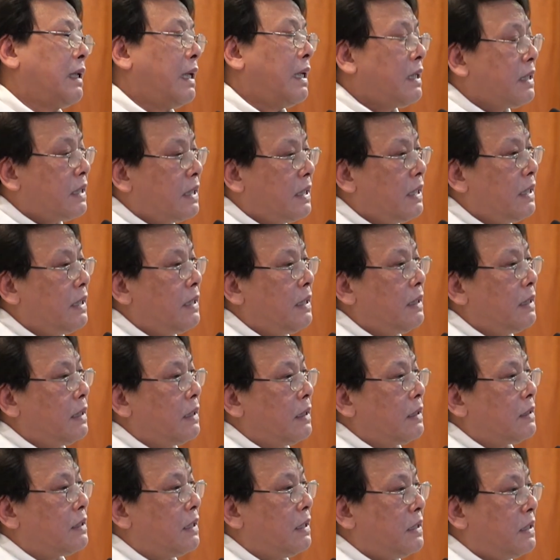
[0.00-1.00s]
đến khi
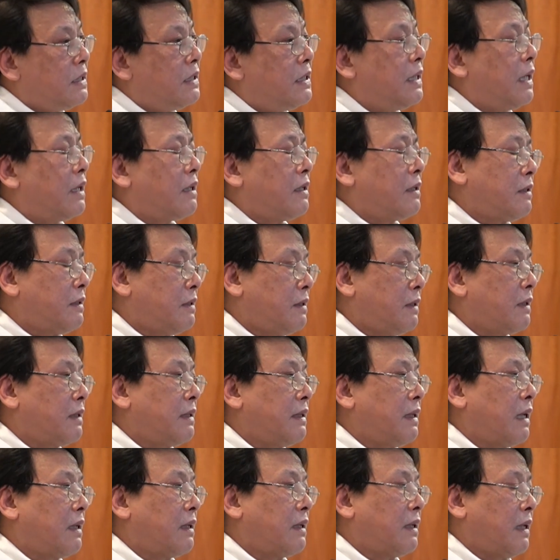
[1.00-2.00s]
trình diện trước
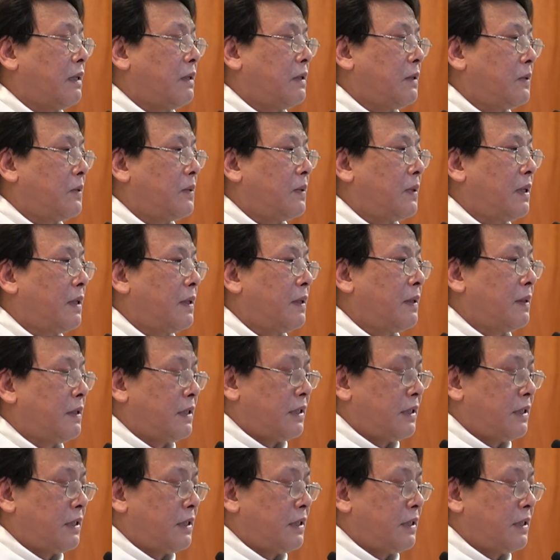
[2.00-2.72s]
nhan Thánh Chúa.